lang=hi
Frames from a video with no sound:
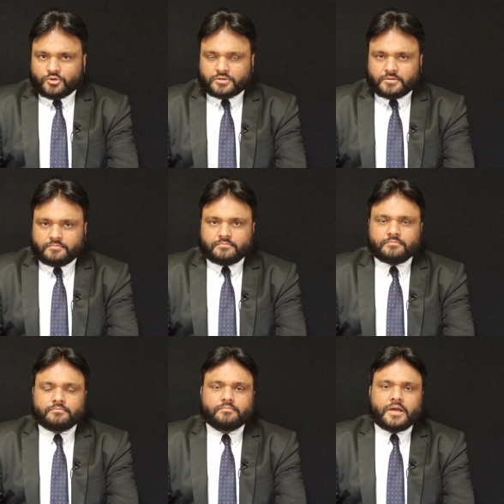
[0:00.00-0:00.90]
मोहतरम
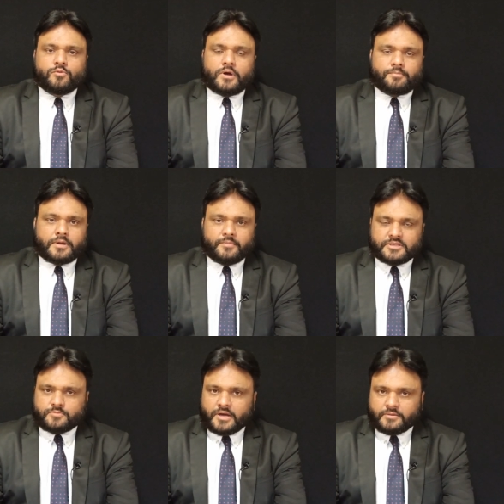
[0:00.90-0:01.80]
मैं हूँ आपका
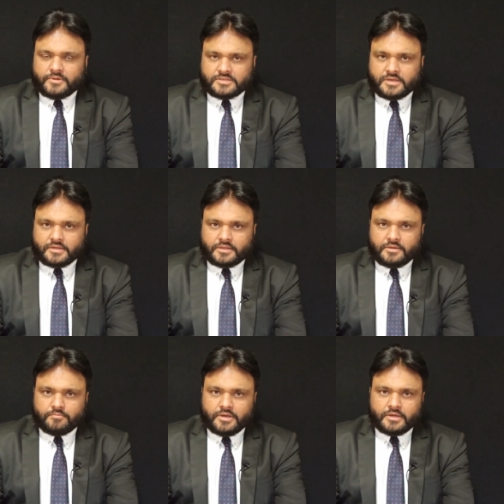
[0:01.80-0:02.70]
मेज़बान मिर्ज़ा
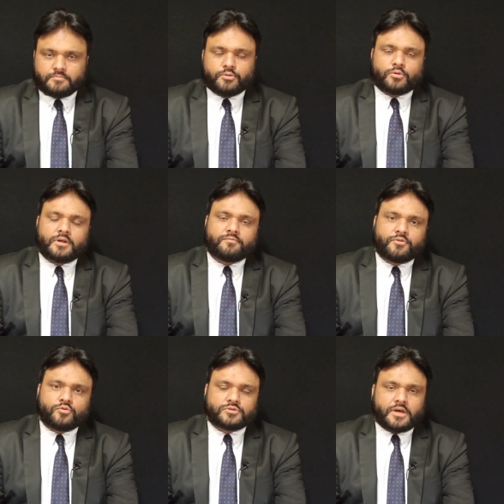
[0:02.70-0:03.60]
नदीम बेग प्रोग्राम
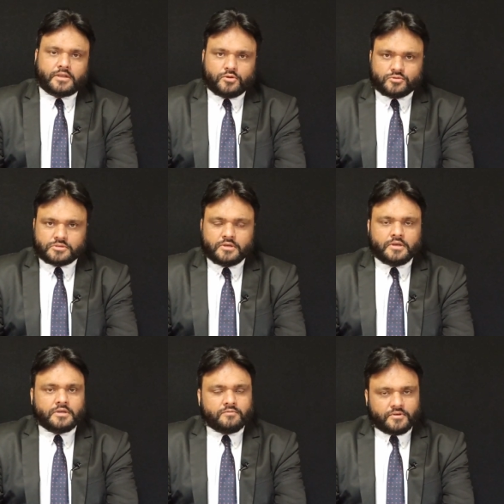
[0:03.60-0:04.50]
व्यूज़ ऑन न्यूज़
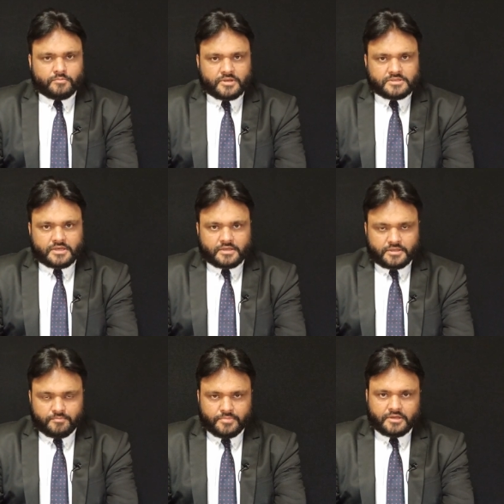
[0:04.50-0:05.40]
विद मिर्ज़ा
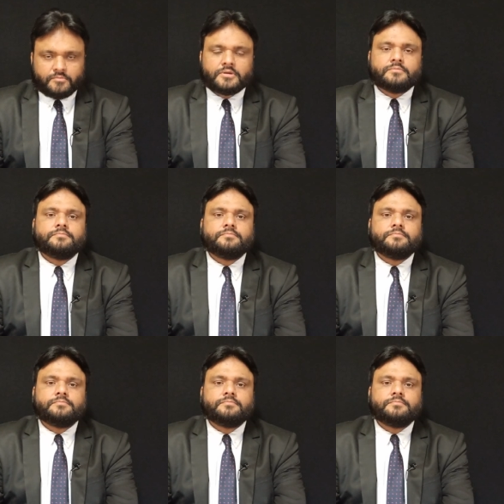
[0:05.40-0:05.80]
नदीम बेग में